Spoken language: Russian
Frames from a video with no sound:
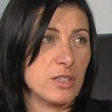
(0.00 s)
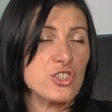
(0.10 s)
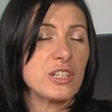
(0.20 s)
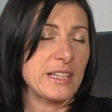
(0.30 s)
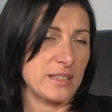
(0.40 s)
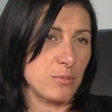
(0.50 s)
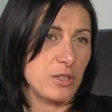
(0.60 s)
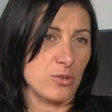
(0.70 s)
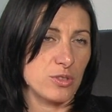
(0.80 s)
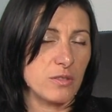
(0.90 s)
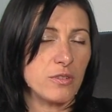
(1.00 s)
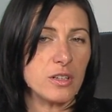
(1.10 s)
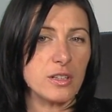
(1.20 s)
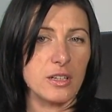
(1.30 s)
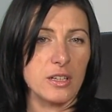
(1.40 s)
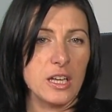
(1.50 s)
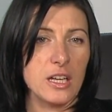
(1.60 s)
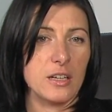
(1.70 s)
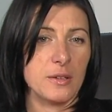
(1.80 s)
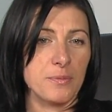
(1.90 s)
даже летом я узнавала,
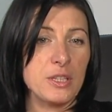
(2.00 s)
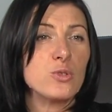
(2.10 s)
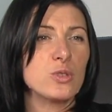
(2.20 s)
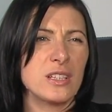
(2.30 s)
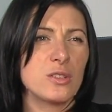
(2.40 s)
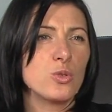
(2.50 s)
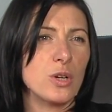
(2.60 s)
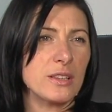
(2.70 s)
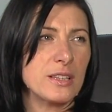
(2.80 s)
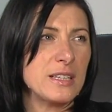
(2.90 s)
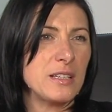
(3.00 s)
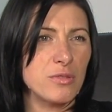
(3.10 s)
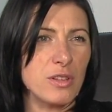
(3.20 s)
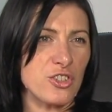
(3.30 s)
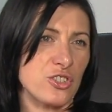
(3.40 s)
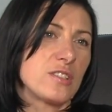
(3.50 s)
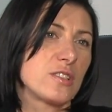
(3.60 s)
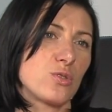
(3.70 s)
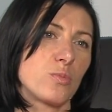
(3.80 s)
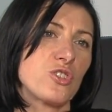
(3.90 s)
а, нет вот этой духоты и
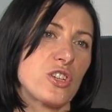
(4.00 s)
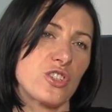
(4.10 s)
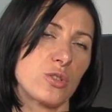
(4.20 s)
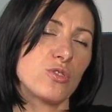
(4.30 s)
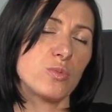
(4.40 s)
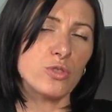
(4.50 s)
влажности сумасшедшей. То есть